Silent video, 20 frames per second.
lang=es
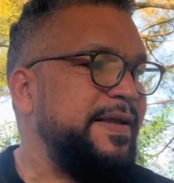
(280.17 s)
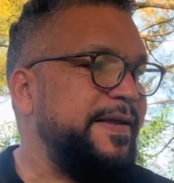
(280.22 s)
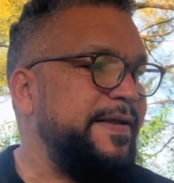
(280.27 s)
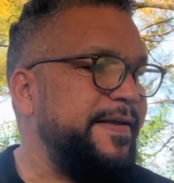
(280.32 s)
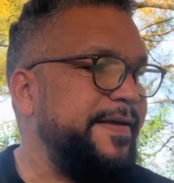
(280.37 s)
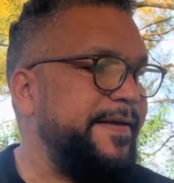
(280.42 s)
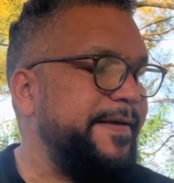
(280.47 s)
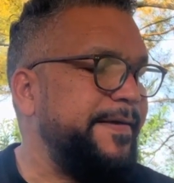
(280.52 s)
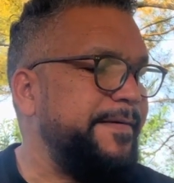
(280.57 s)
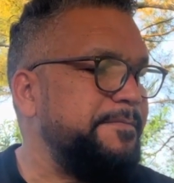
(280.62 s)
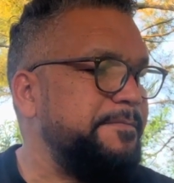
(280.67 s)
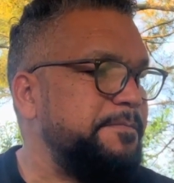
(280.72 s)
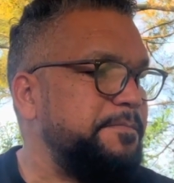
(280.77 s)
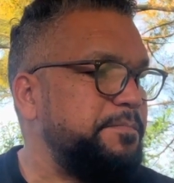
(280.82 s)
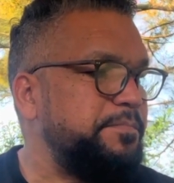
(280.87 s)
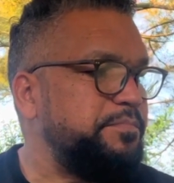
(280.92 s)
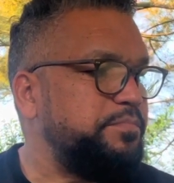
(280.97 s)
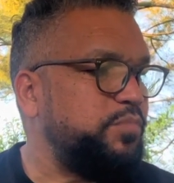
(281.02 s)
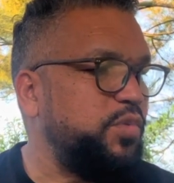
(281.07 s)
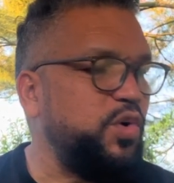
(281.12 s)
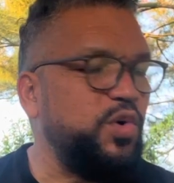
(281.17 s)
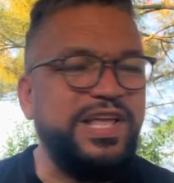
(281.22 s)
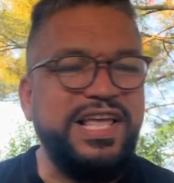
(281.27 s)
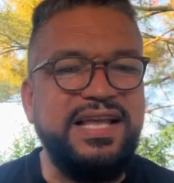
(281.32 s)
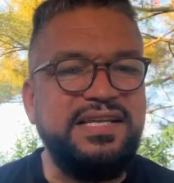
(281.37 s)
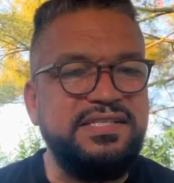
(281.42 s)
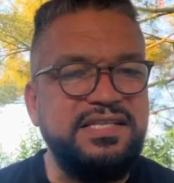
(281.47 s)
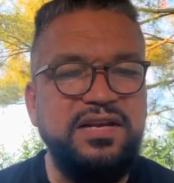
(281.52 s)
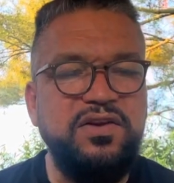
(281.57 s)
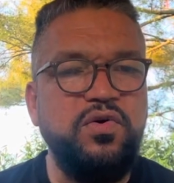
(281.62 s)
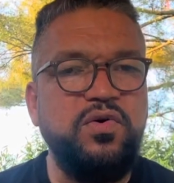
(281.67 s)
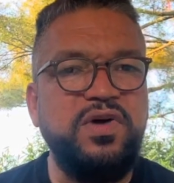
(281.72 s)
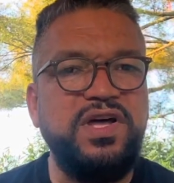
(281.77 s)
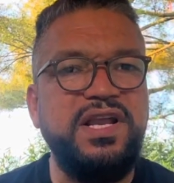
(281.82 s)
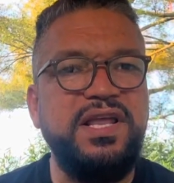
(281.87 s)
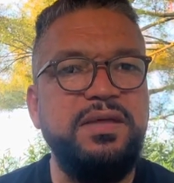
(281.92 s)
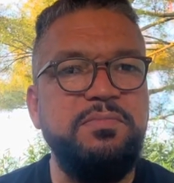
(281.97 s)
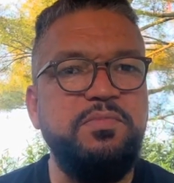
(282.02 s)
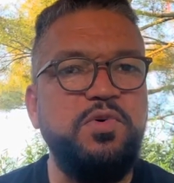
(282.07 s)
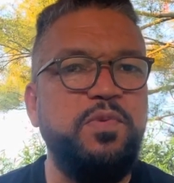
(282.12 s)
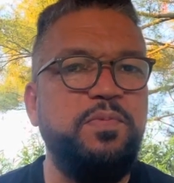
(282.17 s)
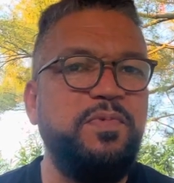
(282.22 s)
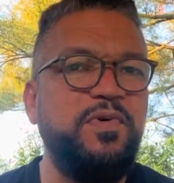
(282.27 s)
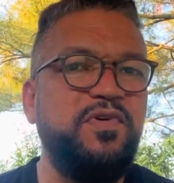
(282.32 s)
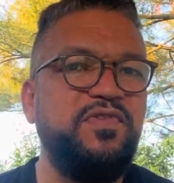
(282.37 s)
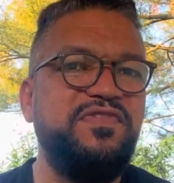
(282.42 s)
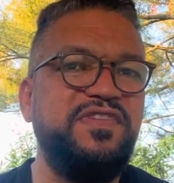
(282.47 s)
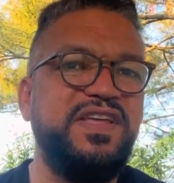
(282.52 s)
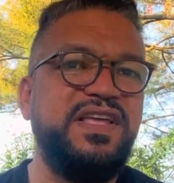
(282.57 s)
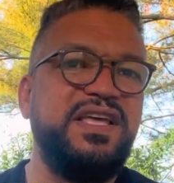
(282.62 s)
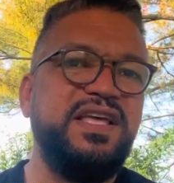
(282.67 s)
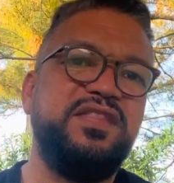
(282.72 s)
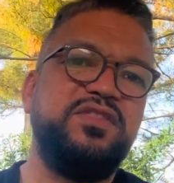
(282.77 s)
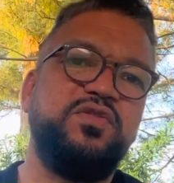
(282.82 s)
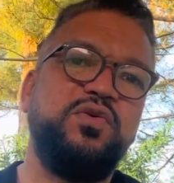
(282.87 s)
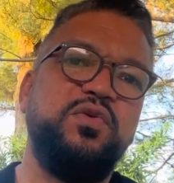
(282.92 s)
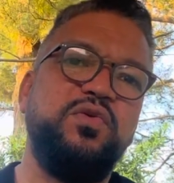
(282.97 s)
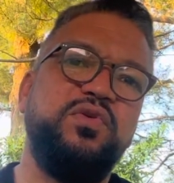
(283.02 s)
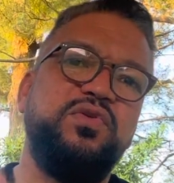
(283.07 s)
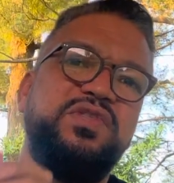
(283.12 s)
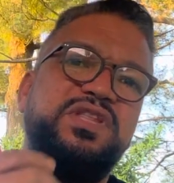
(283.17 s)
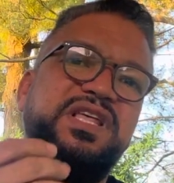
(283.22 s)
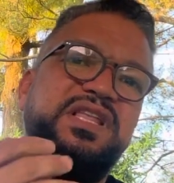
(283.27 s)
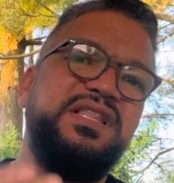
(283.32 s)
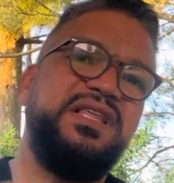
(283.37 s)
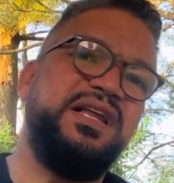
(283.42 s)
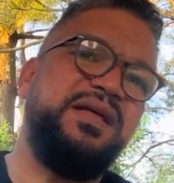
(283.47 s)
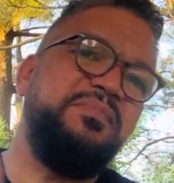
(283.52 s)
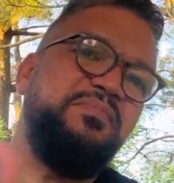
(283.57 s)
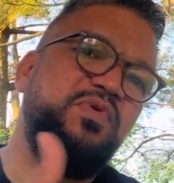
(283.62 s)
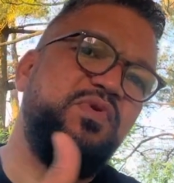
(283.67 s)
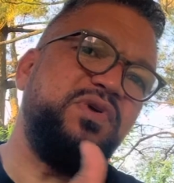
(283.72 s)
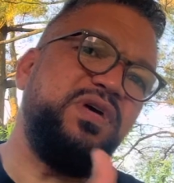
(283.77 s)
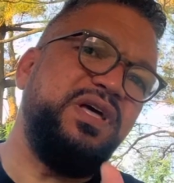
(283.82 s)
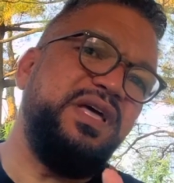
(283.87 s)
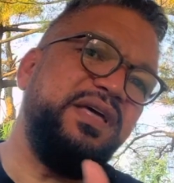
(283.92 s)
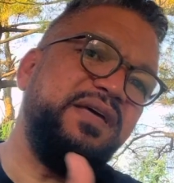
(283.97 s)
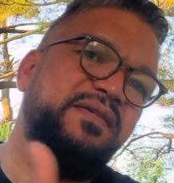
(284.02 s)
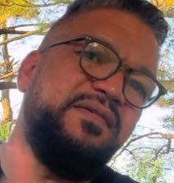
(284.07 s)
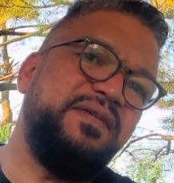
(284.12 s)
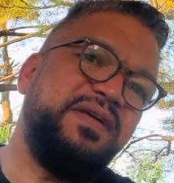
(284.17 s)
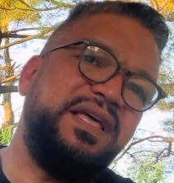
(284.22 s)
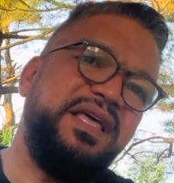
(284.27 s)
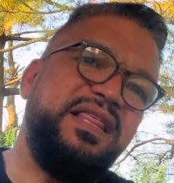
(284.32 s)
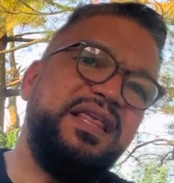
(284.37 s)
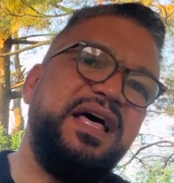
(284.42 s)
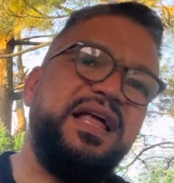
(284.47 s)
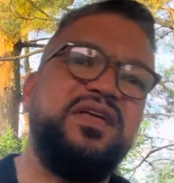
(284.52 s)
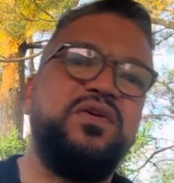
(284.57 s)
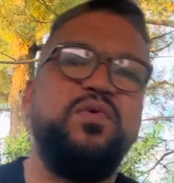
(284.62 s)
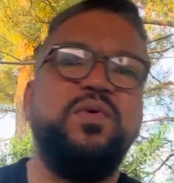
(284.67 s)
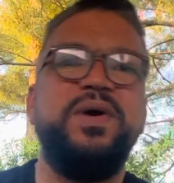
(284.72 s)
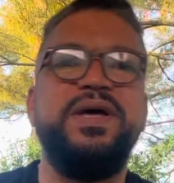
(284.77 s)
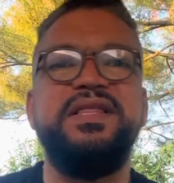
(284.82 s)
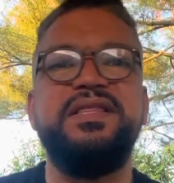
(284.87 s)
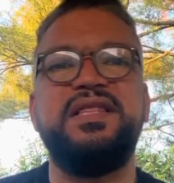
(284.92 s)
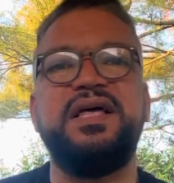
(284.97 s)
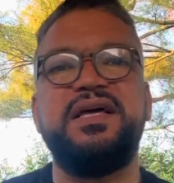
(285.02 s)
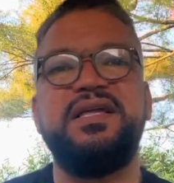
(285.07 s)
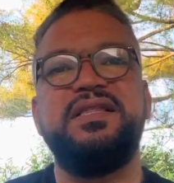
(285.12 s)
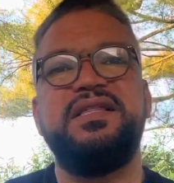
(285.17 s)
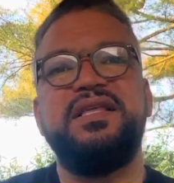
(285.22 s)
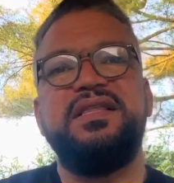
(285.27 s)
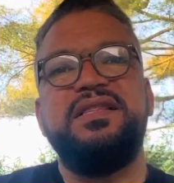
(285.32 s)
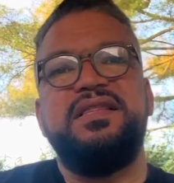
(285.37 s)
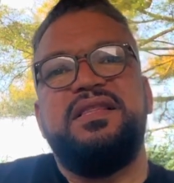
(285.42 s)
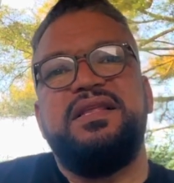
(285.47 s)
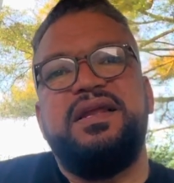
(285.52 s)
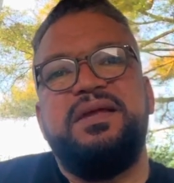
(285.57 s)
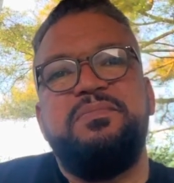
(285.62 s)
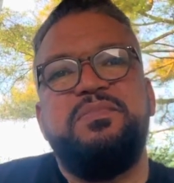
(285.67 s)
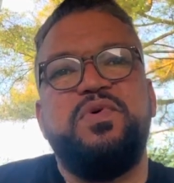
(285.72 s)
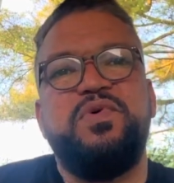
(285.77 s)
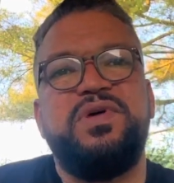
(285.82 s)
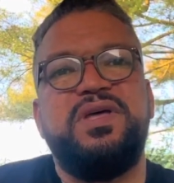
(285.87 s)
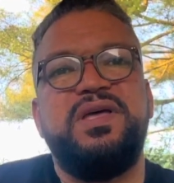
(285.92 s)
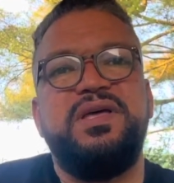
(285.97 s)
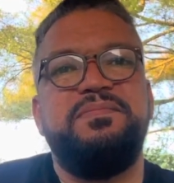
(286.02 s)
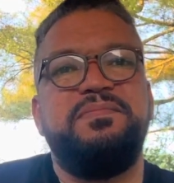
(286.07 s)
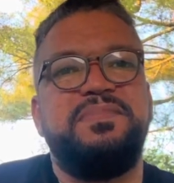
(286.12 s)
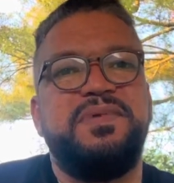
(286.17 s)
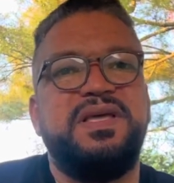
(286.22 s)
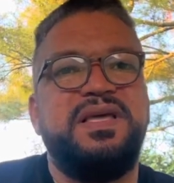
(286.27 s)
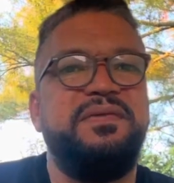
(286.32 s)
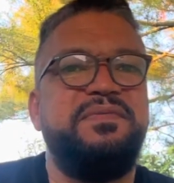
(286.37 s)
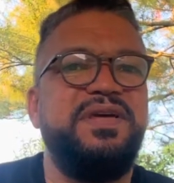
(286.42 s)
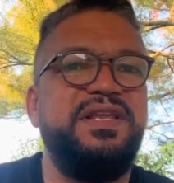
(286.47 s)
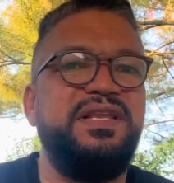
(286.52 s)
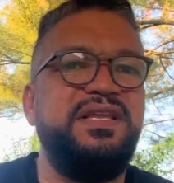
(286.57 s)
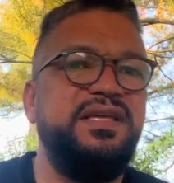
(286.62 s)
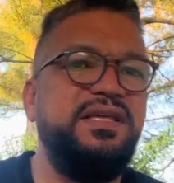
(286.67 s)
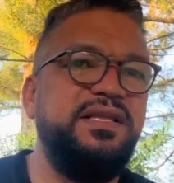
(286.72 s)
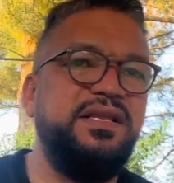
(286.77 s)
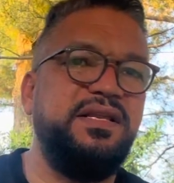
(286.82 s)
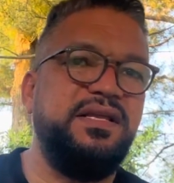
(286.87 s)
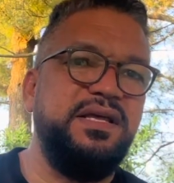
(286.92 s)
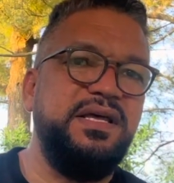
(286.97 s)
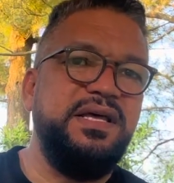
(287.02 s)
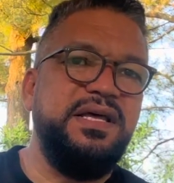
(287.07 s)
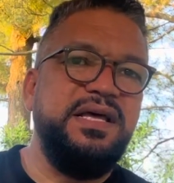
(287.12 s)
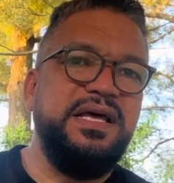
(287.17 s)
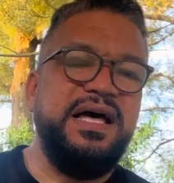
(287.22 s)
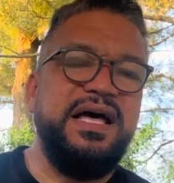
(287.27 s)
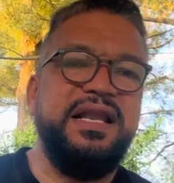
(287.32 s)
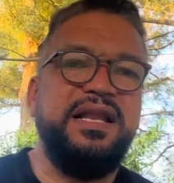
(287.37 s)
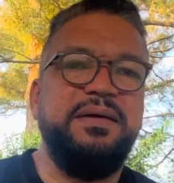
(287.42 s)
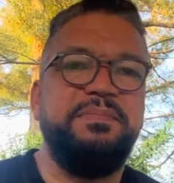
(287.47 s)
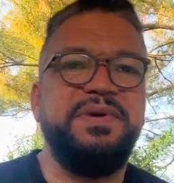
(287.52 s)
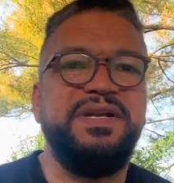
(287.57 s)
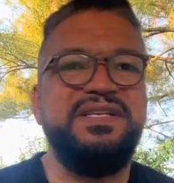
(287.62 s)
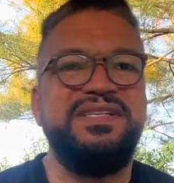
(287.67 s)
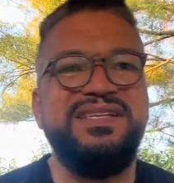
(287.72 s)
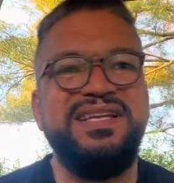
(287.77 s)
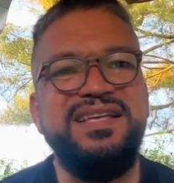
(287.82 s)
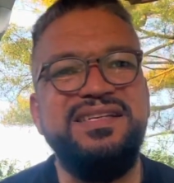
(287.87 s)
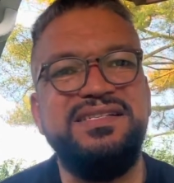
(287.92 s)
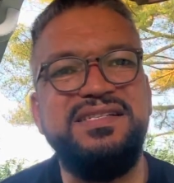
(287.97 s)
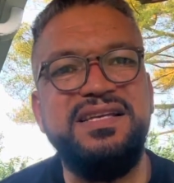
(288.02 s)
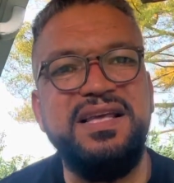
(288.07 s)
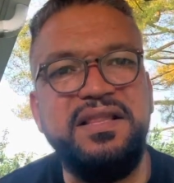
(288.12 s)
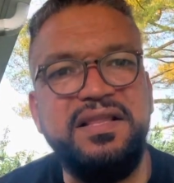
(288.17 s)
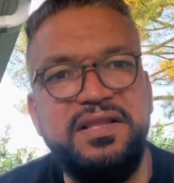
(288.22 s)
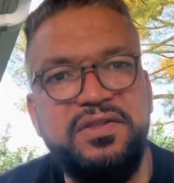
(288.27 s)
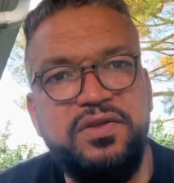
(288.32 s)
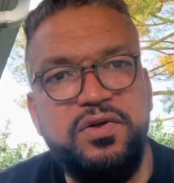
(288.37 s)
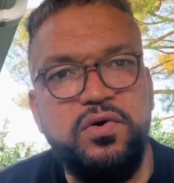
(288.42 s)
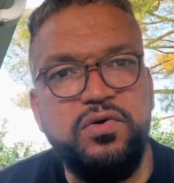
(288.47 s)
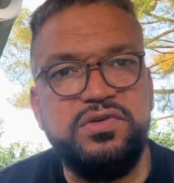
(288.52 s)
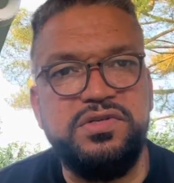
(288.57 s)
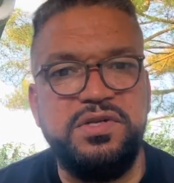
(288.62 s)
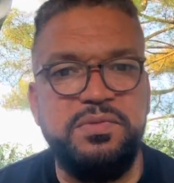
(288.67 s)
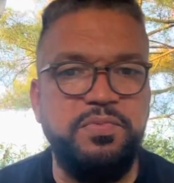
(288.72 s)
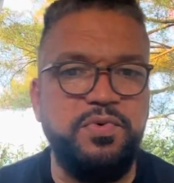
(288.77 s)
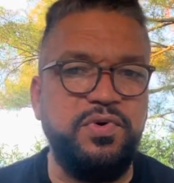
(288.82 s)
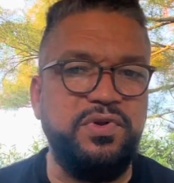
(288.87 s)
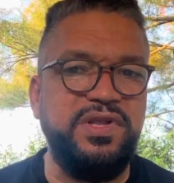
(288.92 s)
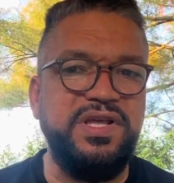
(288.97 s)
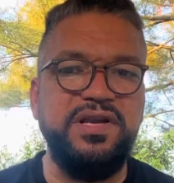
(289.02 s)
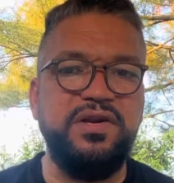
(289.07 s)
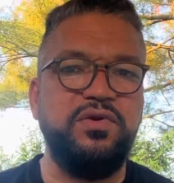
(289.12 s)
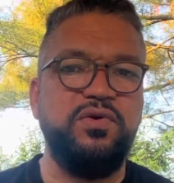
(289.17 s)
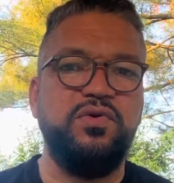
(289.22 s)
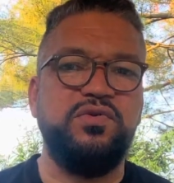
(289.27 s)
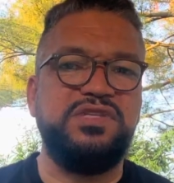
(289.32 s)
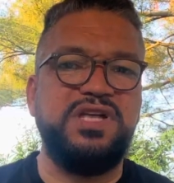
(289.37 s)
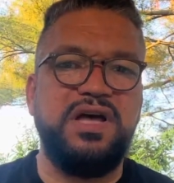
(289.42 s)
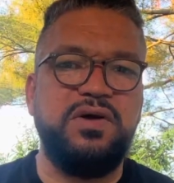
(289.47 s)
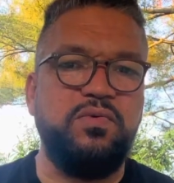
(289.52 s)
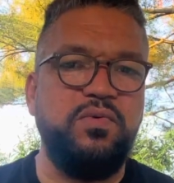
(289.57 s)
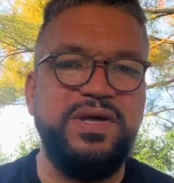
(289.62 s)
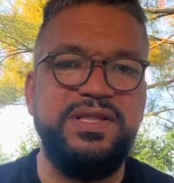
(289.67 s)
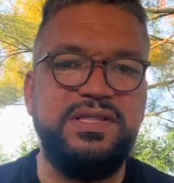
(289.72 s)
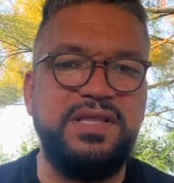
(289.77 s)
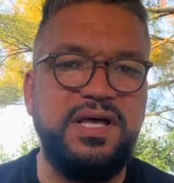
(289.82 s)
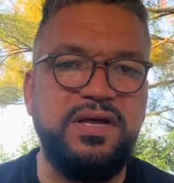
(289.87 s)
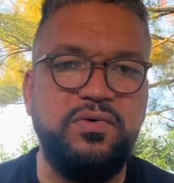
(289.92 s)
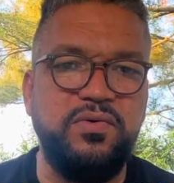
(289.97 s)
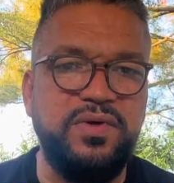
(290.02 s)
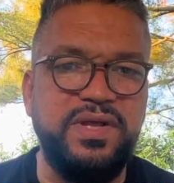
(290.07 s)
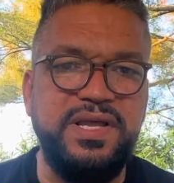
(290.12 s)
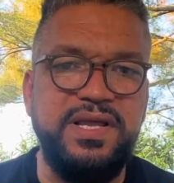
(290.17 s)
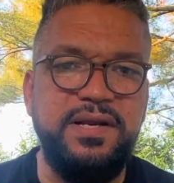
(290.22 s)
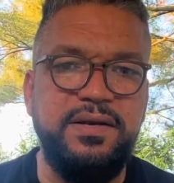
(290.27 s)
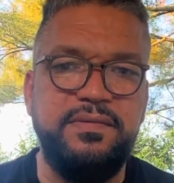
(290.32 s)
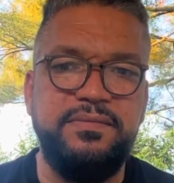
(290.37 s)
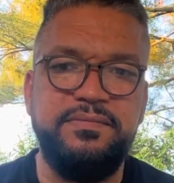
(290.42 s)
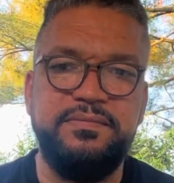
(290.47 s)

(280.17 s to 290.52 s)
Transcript: Eh, porque así lo creemos por fe, que todos tendremos que, dar cuenta, que tendremos que, venir a la presencia de Dios y ponernos a cuenta con Él.